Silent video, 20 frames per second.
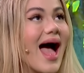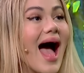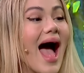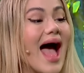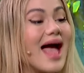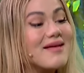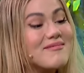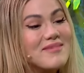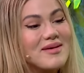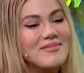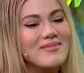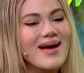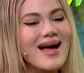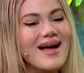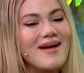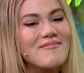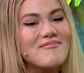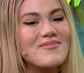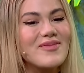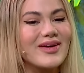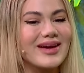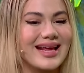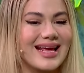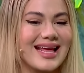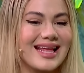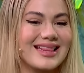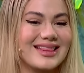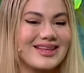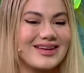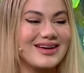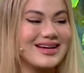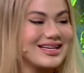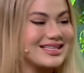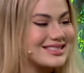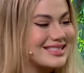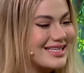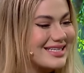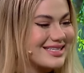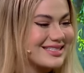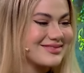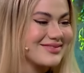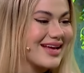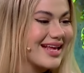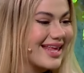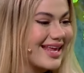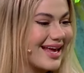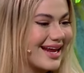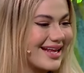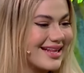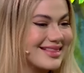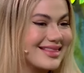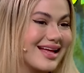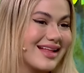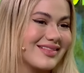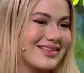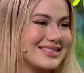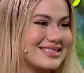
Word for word: ay mamá, ¿por qué todos los niños me quieren tanto?